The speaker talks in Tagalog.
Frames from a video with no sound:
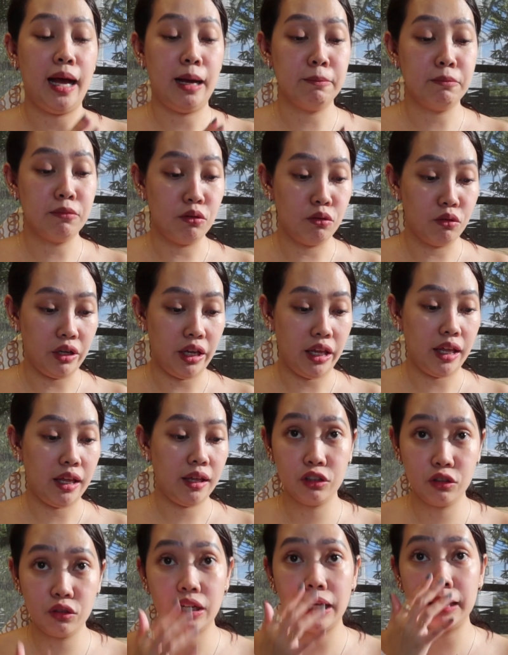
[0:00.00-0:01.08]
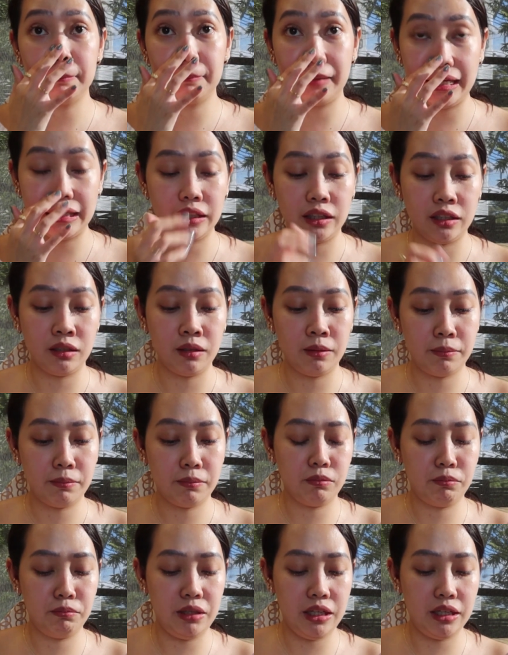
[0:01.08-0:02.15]
amoy, you can buy na na
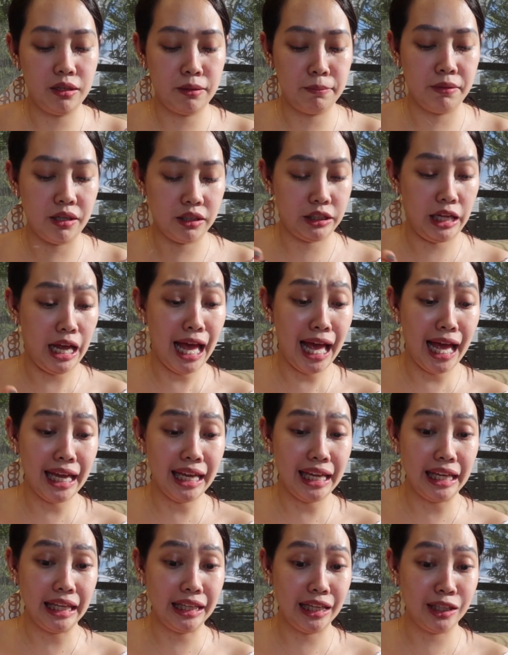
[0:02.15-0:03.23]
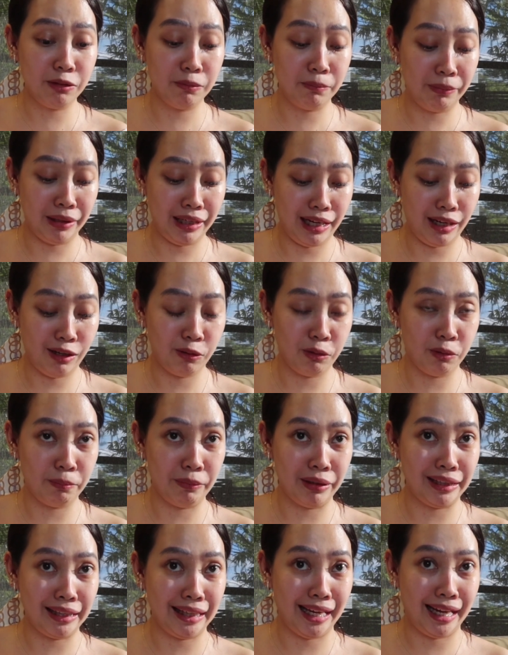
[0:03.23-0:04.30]
bigger bottle. Ay! Ganun pala ang
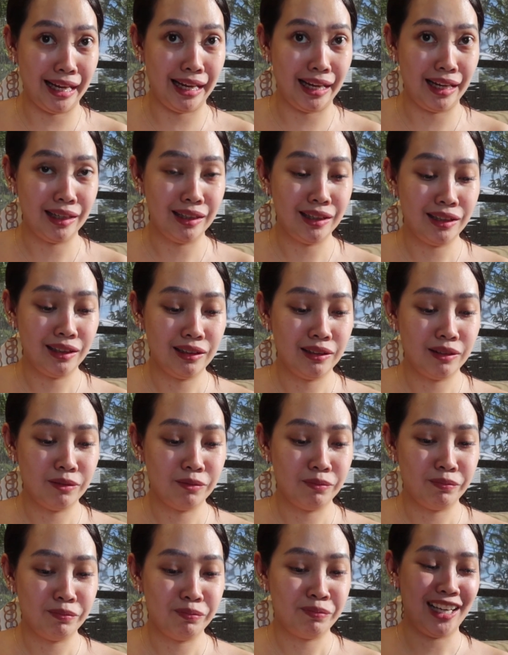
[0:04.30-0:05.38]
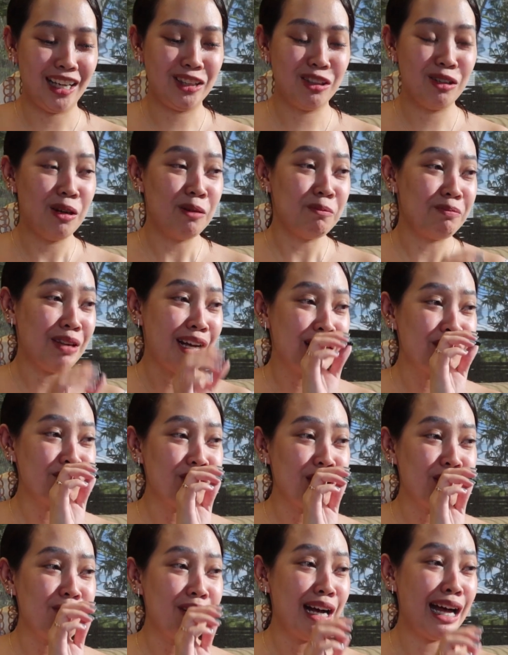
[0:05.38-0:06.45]
open niya. Paano nga? Parang
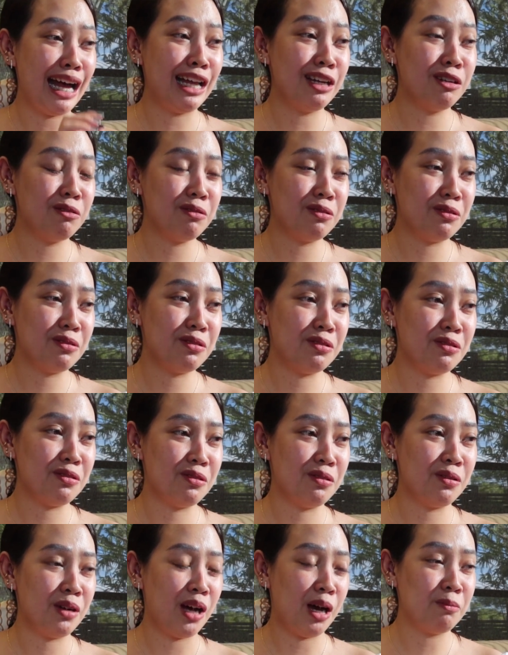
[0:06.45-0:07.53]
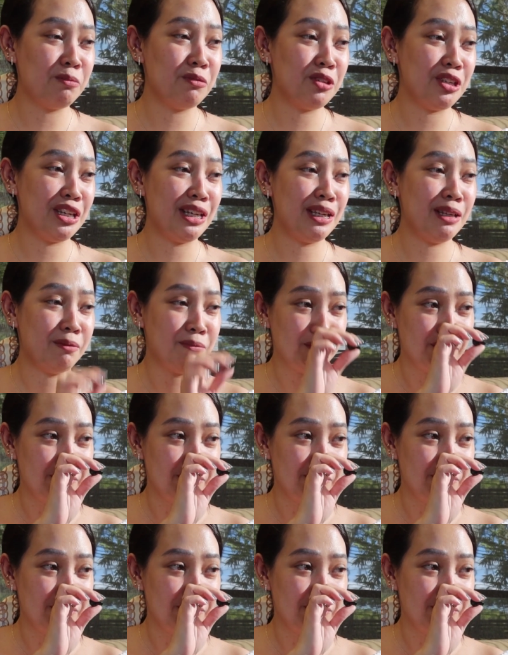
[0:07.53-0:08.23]
pa, ano, amoy,